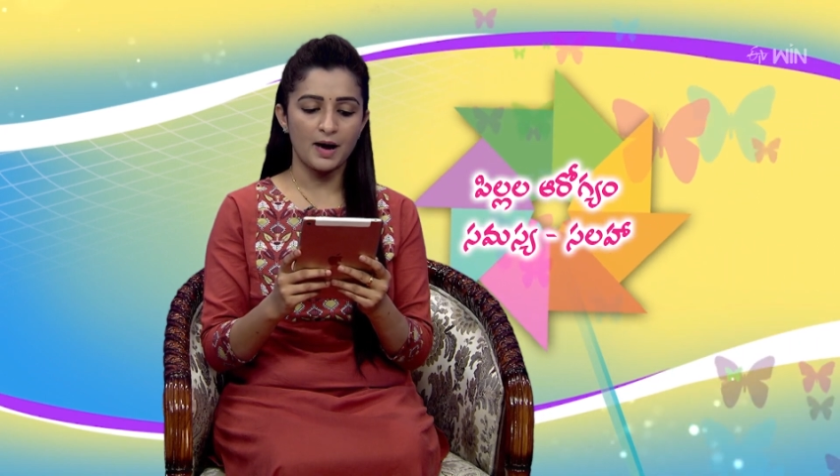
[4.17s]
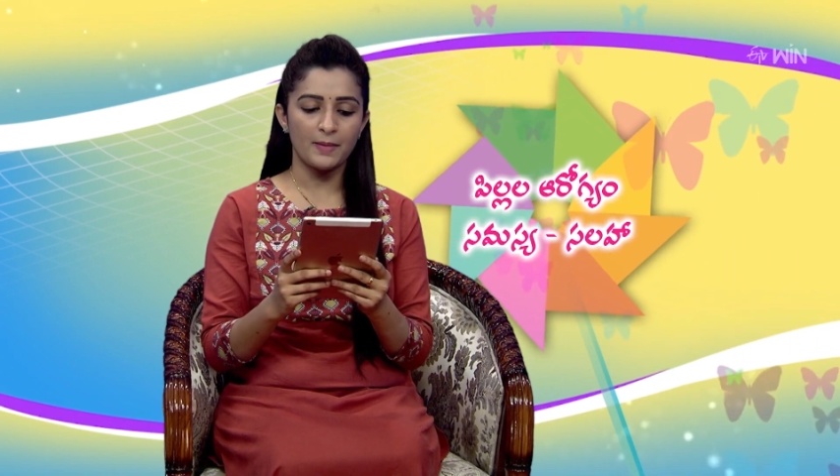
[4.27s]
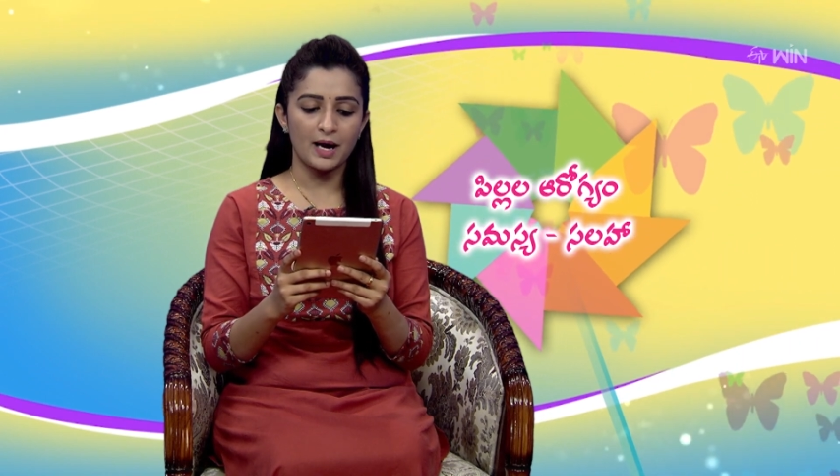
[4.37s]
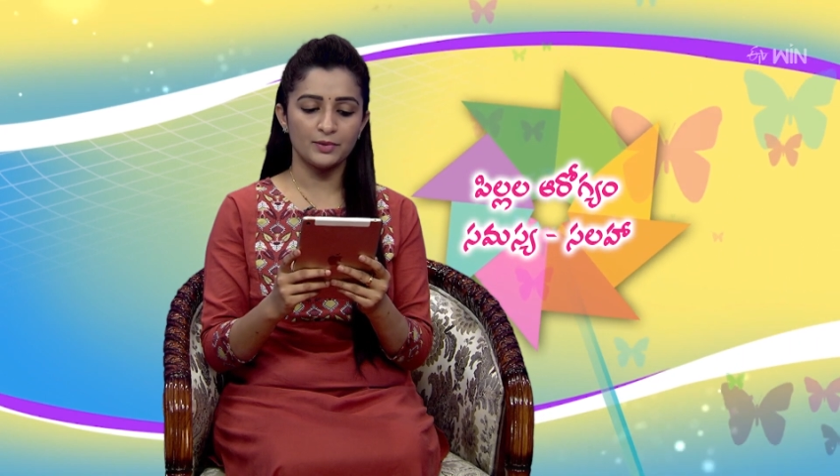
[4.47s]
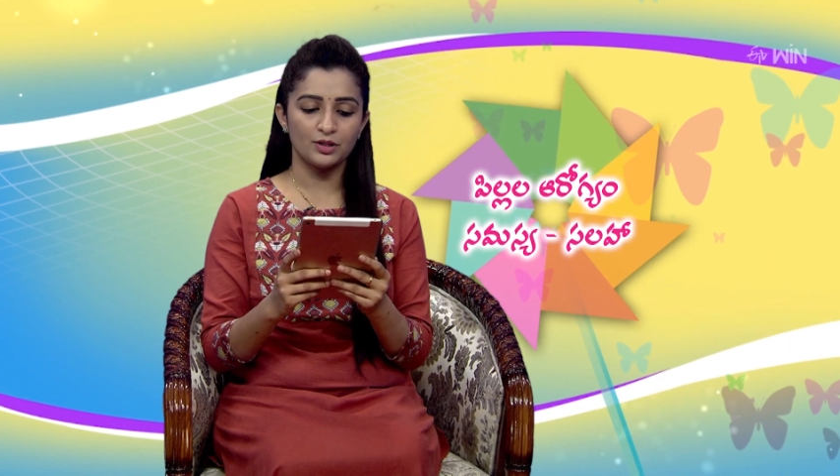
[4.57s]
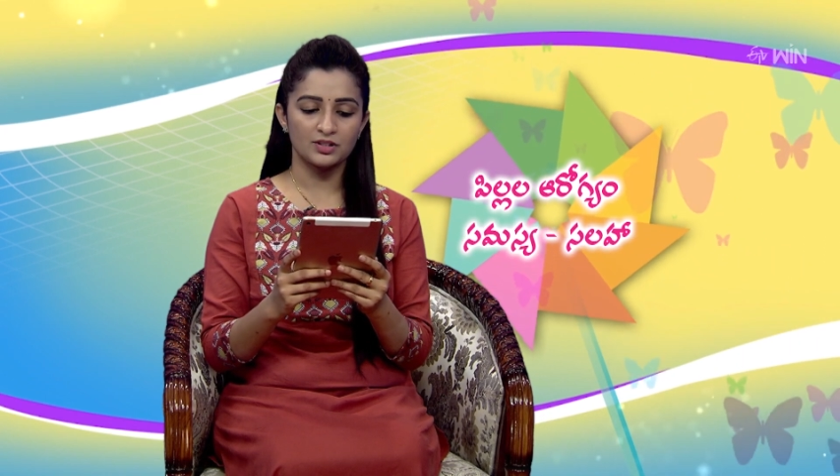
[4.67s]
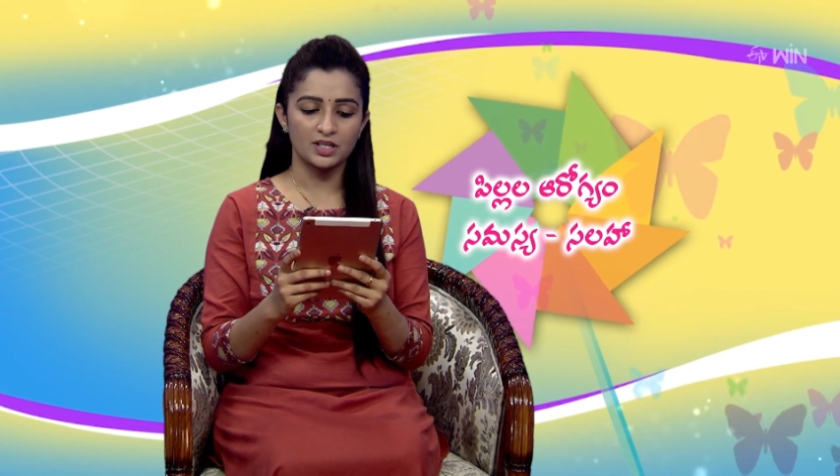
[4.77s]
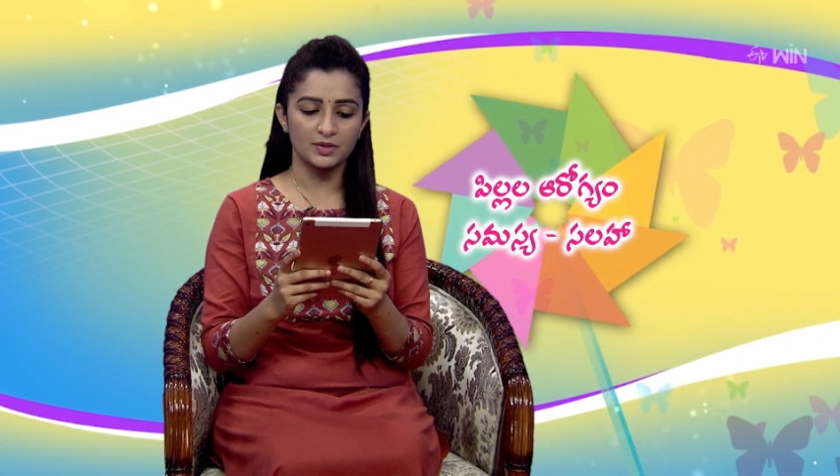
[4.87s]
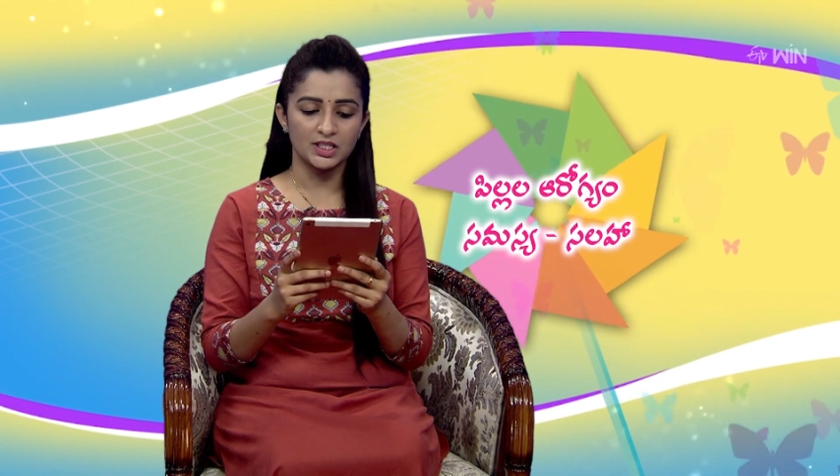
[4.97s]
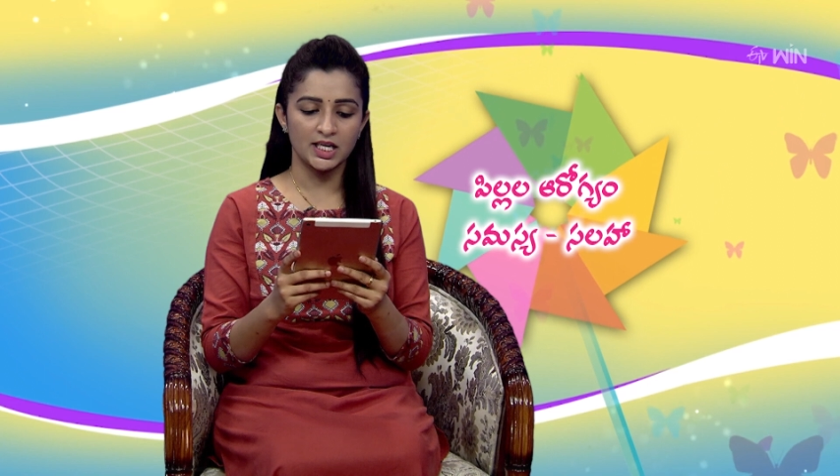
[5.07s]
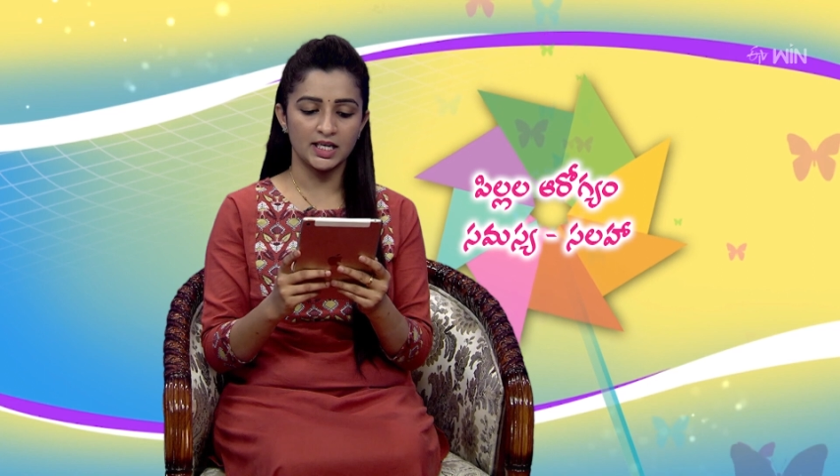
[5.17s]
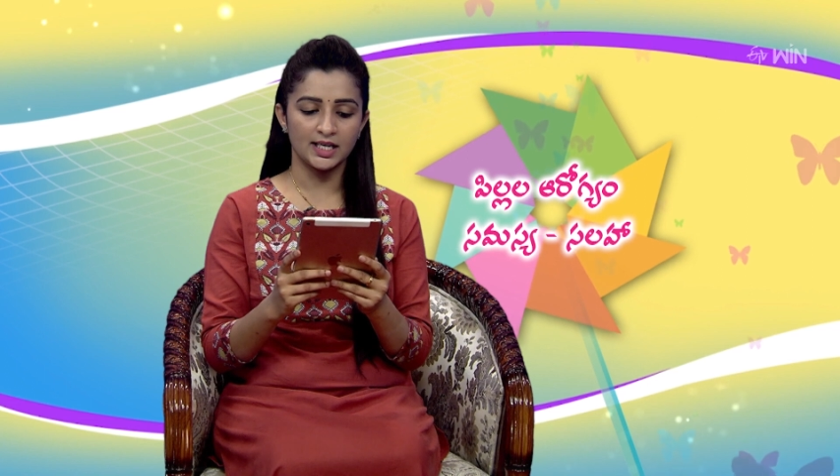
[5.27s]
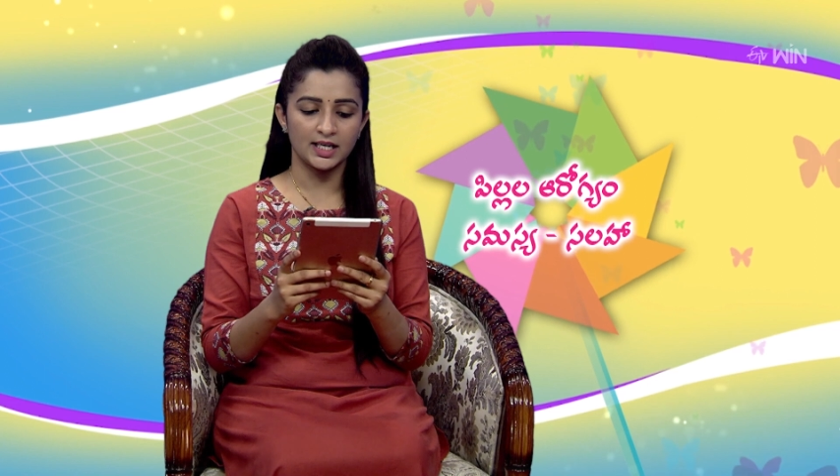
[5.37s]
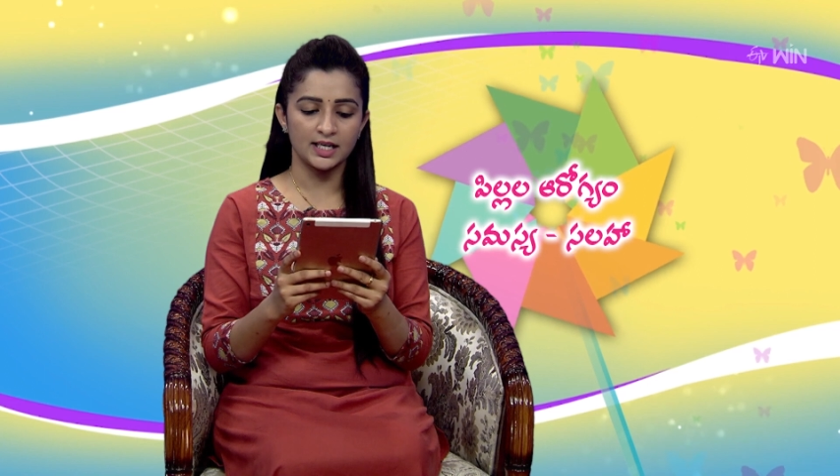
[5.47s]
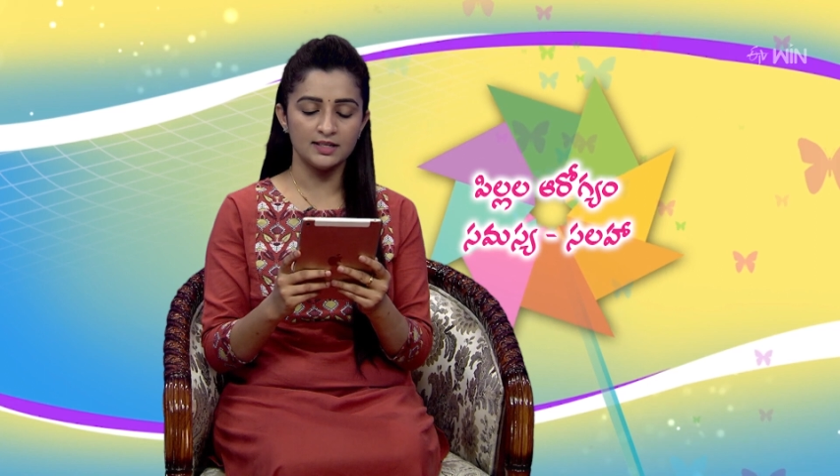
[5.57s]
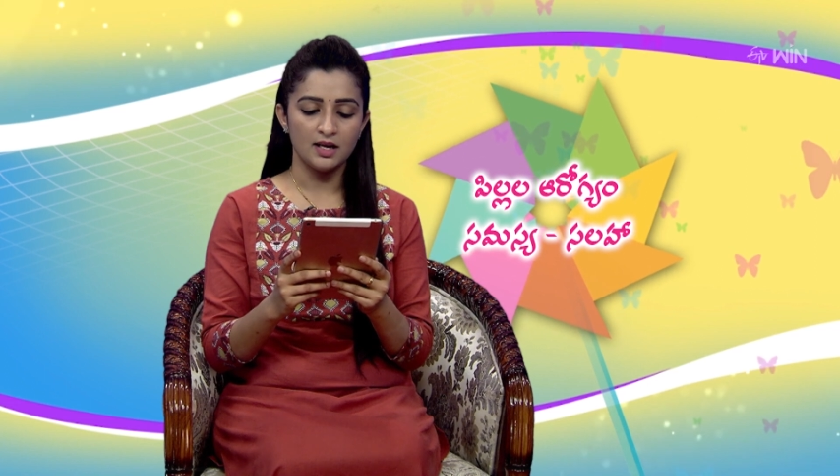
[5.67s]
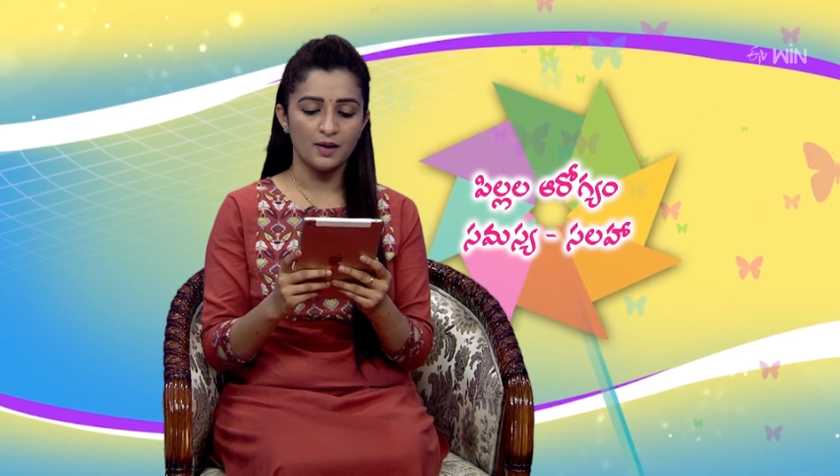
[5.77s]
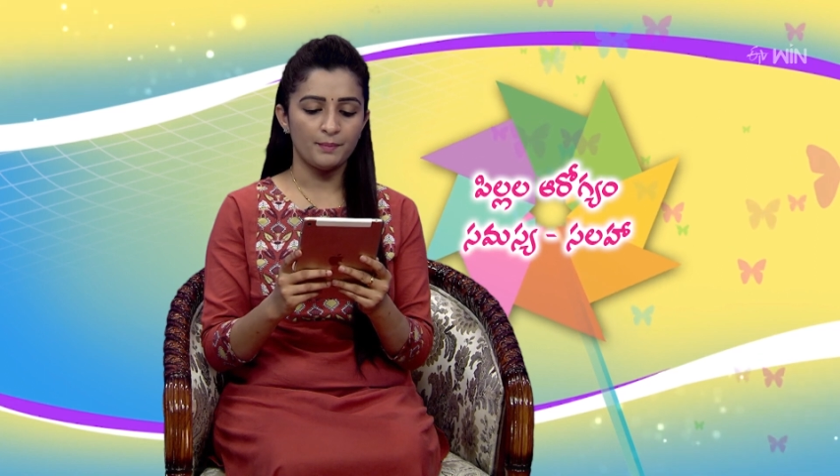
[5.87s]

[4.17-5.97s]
మా పాపతో సమస్య ఏంటంటే